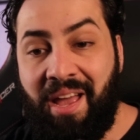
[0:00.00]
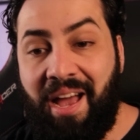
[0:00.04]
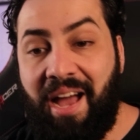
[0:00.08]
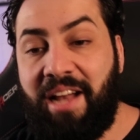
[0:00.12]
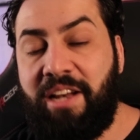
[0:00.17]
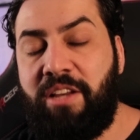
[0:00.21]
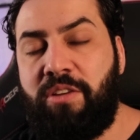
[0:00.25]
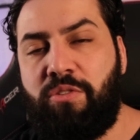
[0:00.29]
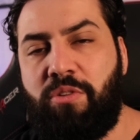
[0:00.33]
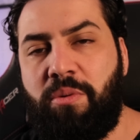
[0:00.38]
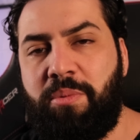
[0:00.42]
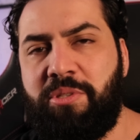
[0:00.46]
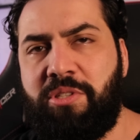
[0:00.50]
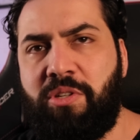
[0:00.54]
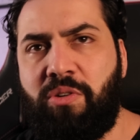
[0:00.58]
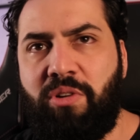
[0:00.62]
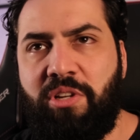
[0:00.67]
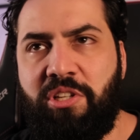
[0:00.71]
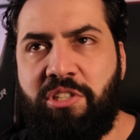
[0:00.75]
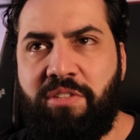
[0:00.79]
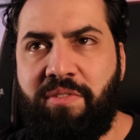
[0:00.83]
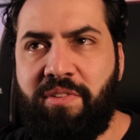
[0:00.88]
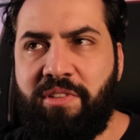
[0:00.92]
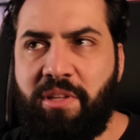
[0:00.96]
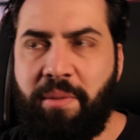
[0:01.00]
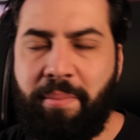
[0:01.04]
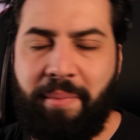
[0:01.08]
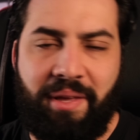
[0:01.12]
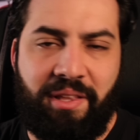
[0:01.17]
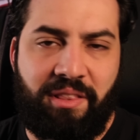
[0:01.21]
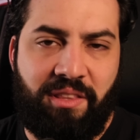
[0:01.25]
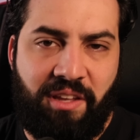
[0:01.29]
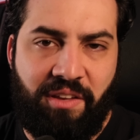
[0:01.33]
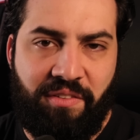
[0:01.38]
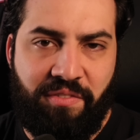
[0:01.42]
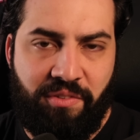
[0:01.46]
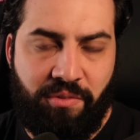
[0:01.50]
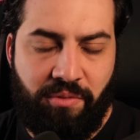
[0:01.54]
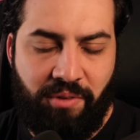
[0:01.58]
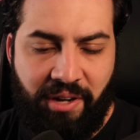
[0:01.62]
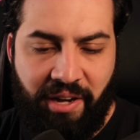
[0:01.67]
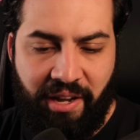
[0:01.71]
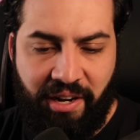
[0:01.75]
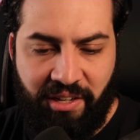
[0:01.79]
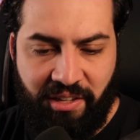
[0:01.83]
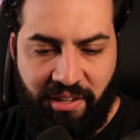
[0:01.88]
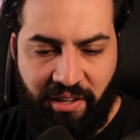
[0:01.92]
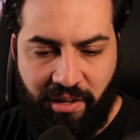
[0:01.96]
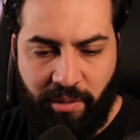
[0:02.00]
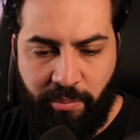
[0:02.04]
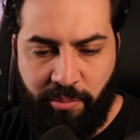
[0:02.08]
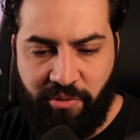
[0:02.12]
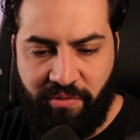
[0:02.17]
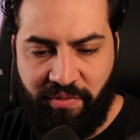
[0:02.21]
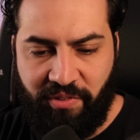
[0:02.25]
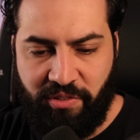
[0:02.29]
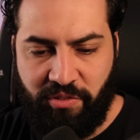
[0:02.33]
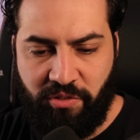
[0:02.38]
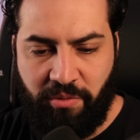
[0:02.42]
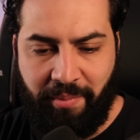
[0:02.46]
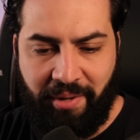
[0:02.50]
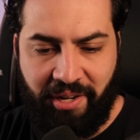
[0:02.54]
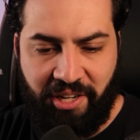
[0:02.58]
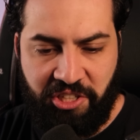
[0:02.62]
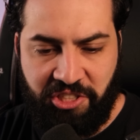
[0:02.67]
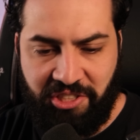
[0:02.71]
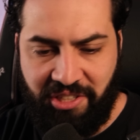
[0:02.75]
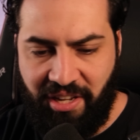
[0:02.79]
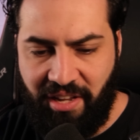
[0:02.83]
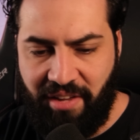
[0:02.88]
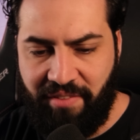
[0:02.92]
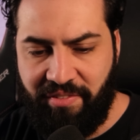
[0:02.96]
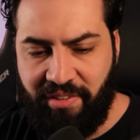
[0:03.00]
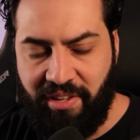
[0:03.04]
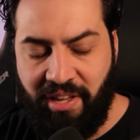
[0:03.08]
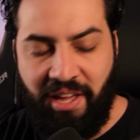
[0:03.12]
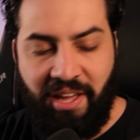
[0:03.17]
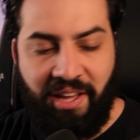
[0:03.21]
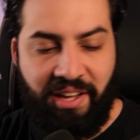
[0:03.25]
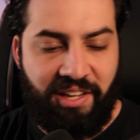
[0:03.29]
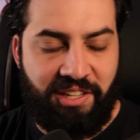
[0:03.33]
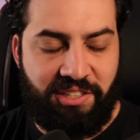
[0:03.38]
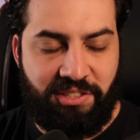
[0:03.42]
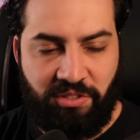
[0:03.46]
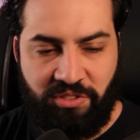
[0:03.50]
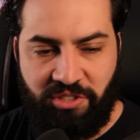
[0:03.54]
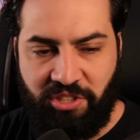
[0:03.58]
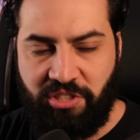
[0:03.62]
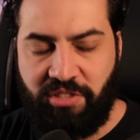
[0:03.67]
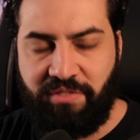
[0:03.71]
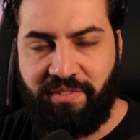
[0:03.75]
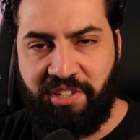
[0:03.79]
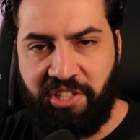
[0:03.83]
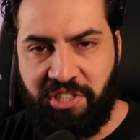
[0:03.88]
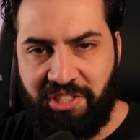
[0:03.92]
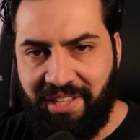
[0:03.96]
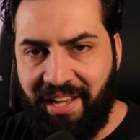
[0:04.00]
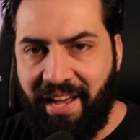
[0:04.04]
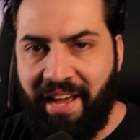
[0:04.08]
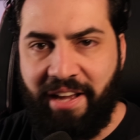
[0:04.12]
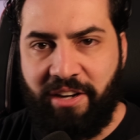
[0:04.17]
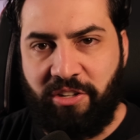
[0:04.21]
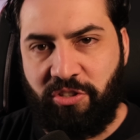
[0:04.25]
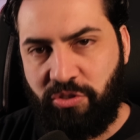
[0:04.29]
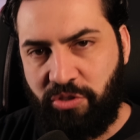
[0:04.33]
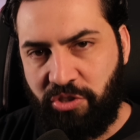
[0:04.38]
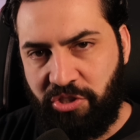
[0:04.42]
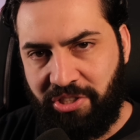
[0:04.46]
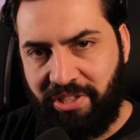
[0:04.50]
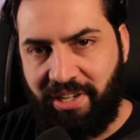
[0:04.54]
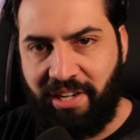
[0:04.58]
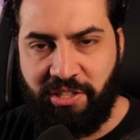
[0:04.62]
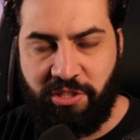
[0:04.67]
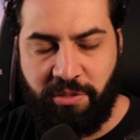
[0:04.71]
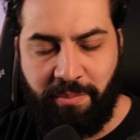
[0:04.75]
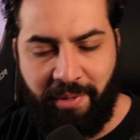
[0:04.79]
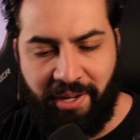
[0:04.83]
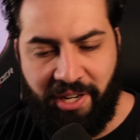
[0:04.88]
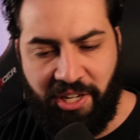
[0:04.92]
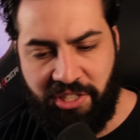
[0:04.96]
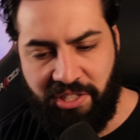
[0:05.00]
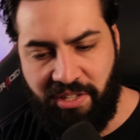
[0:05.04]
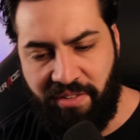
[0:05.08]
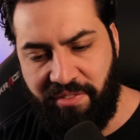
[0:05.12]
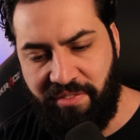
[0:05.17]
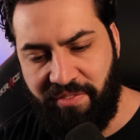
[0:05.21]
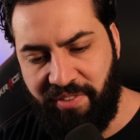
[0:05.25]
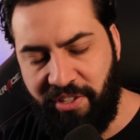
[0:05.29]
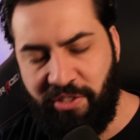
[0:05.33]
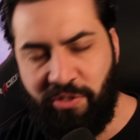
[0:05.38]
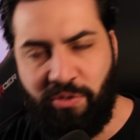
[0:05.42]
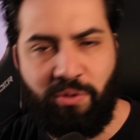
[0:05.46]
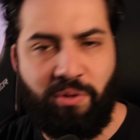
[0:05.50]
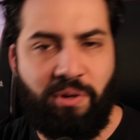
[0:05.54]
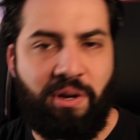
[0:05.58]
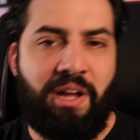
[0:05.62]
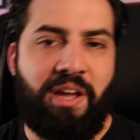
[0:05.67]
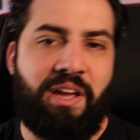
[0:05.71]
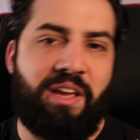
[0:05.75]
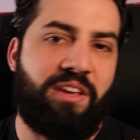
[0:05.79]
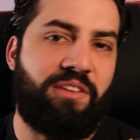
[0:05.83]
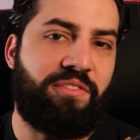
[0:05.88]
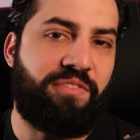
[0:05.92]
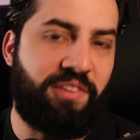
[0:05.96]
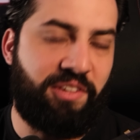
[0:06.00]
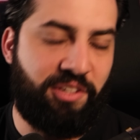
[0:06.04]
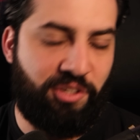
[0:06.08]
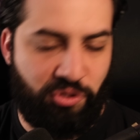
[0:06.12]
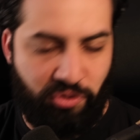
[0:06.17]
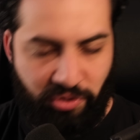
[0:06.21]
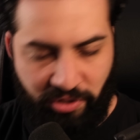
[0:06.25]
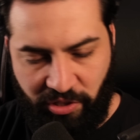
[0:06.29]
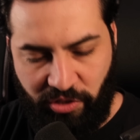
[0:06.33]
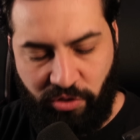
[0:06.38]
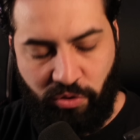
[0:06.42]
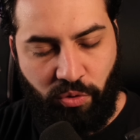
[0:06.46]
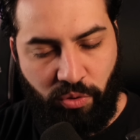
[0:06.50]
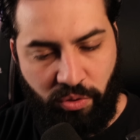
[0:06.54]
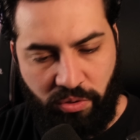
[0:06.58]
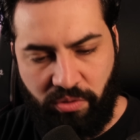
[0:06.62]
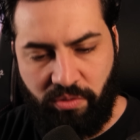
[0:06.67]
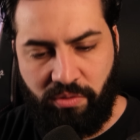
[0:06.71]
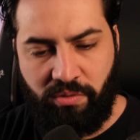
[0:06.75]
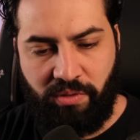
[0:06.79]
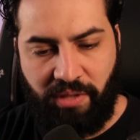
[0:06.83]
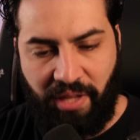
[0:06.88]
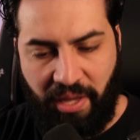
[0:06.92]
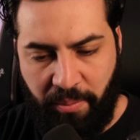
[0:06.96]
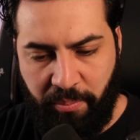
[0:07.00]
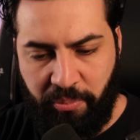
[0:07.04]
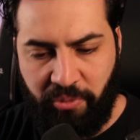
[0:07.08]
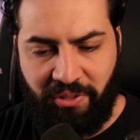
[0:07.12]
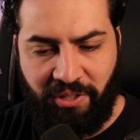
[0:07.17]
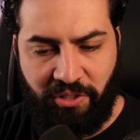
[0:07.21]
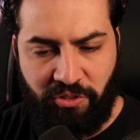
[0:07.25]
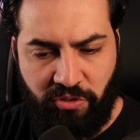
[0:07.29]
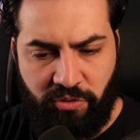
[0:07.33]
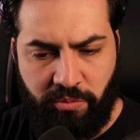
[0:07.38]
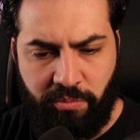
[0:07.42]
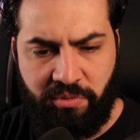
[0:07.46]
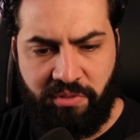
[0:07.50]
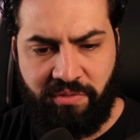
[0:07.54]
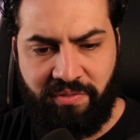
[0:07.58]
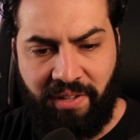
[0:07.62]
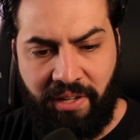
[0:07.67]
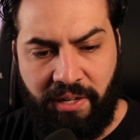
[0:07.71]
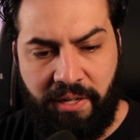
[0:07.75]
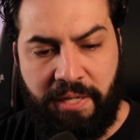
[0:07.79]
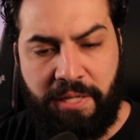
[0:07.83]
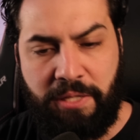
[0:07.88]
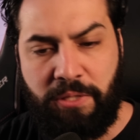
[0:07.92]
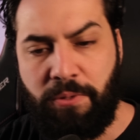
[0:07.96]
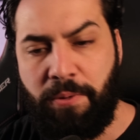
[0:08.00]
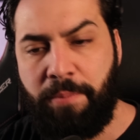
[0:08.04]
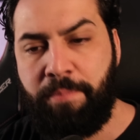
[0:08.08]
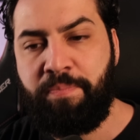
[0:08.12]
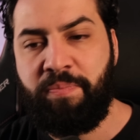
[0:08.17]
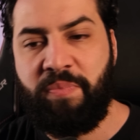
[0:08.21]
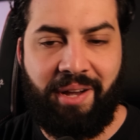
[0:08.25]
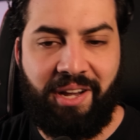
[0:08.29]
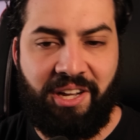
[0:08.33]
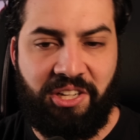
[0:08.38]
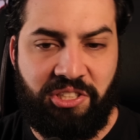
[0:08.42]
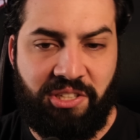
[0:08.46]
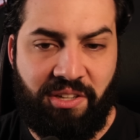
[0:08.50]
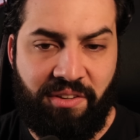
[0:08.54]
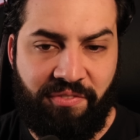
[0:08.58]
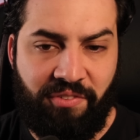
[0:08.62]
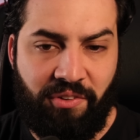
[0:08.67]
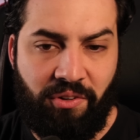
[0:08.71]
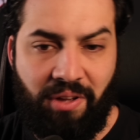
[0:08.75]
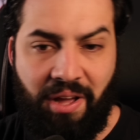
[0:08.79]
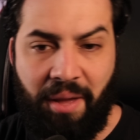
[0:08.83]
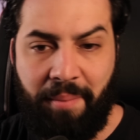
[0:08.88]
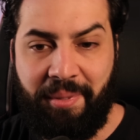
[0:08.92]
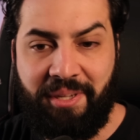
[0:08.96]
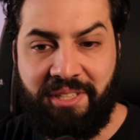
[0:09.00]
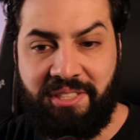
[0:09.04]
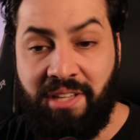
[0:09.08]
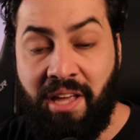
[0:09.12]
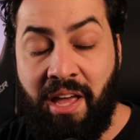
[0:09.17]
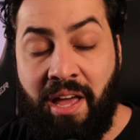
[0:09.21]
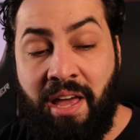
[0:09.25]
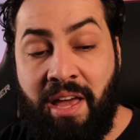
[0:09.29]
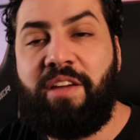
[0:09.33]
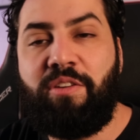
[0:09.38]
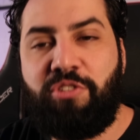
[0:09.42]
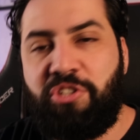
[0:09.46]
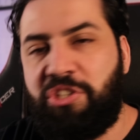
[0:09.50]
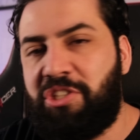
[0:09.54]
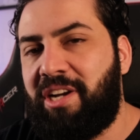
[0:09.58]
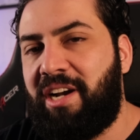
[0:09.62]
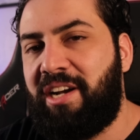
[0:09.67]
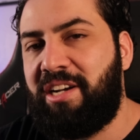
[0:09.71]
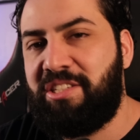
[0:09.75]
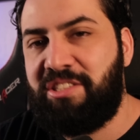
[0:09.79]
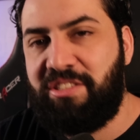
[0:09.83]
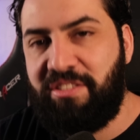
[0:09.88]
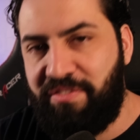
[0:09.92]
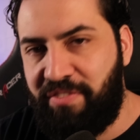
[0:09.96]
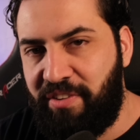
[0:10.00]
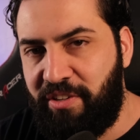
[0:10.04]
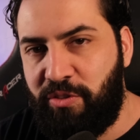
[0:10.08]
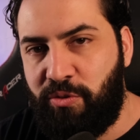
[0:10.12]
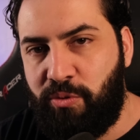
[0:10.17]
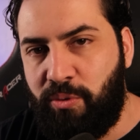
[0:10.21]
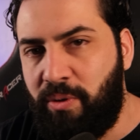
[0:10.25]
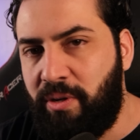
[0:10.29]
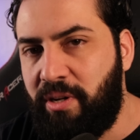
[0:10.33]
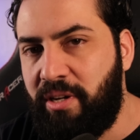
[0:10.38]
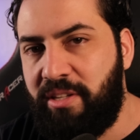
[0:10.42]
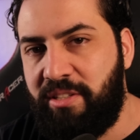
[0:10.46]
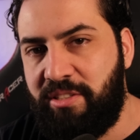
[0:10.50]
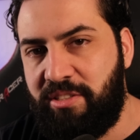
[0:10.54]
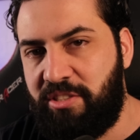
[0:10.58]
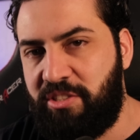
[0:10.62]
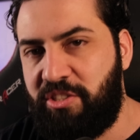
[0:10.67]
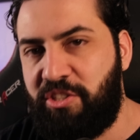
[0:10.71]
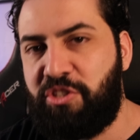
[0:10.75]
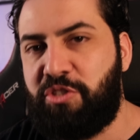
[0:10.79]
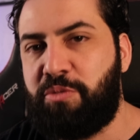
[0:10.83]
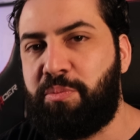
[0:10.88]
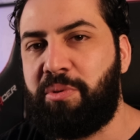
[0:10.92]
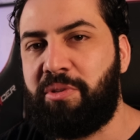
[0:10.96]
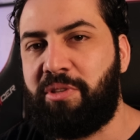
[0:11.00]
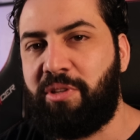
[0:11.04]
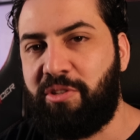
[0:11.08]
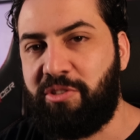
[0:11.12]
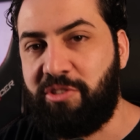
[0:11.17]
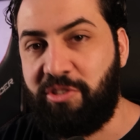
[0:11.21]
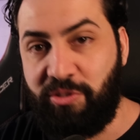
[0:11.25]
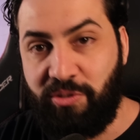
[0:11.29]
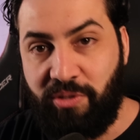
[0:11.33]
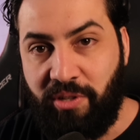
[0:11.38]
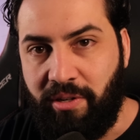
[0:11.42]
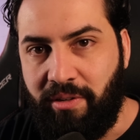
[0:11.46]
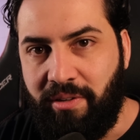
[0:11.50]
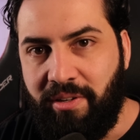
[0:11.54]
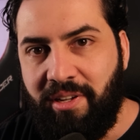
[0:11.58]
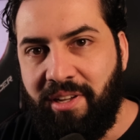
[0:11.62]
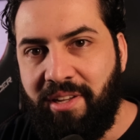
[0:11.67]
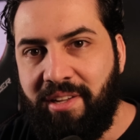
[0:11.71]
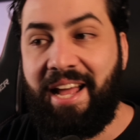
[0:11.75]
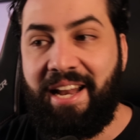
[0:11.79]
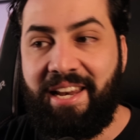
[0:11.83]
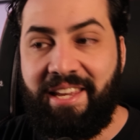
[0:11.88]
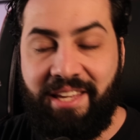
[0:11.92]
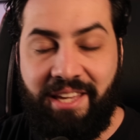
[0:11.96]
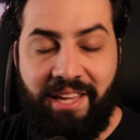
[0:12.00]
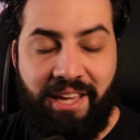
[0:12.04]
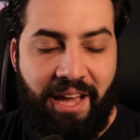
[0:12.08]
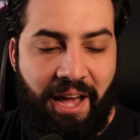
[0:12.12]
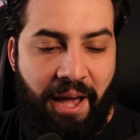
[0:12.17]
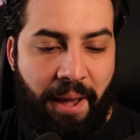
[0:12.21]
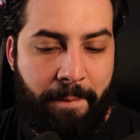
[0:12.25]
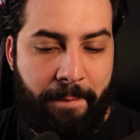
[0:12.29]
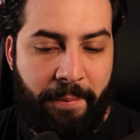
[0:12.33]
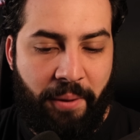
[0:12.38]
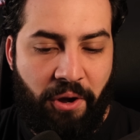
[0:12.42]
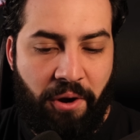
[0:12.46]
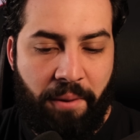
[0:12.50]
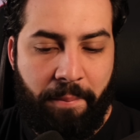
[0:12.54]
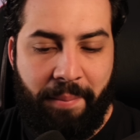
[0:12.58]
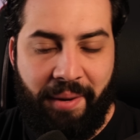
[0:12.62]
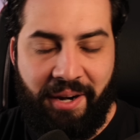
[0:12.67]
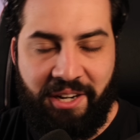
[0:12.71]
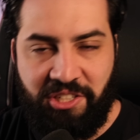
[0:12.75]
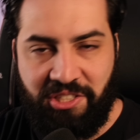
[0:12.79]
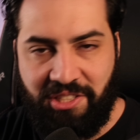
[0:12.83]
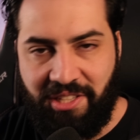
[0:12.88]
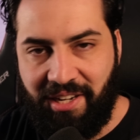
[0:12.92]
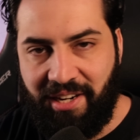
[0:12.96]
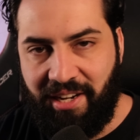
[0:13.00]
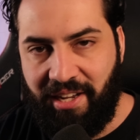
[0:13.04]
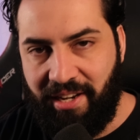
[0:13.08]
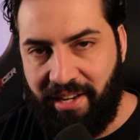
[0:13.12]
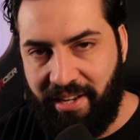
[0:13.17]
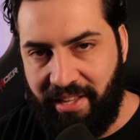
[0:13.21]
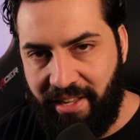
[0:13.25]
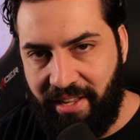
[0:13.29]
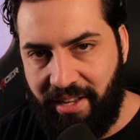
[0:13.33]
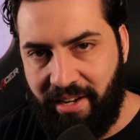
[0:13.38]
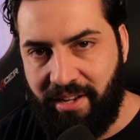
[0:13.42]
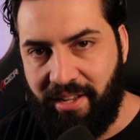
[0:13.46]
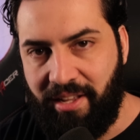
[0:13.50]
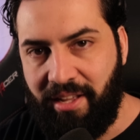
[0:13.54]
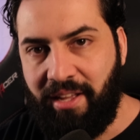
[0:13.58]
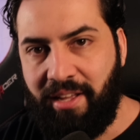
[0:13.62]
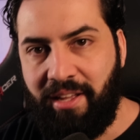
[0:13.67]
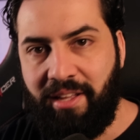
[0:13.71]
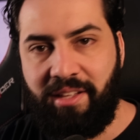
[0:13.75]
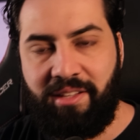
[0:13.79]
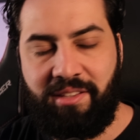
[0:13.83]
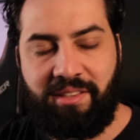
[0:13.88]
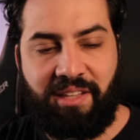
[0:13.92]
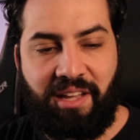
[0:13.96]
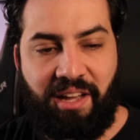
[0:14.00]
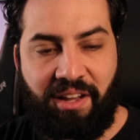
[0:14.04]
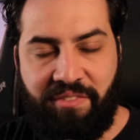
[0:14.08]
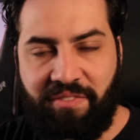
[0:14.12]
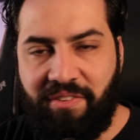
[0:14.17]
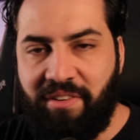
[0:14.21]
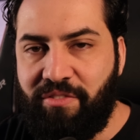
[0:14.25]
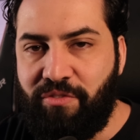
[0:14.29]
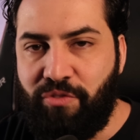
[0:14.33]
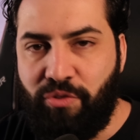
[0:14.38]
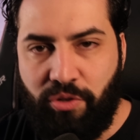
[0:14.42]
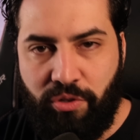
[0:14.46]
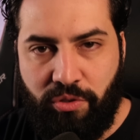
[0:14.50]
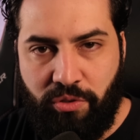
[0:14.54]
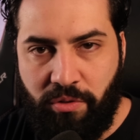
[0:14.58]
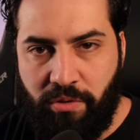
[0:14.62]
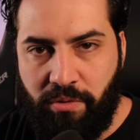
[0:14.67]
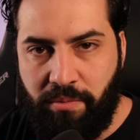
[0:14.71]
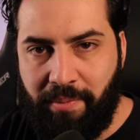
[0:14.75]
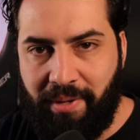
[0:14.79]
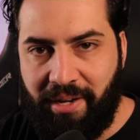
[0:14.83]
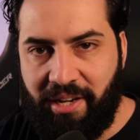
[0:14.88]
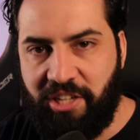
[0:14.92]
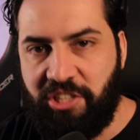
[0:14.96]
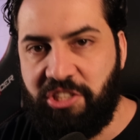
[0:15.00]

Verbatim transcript: Ali no começo da coletiva também teve um cara que acabou falando com o Makachev, questão de adversário adversários que o Charles Makachev enfrentou, enfim, isso que todo tempo tá todo mundo falando. E o Makachev falou: "Ah, mas quem o Charles enfrentou antes de disputar o cinturão?". E ali a maior parte da galera tá a favor do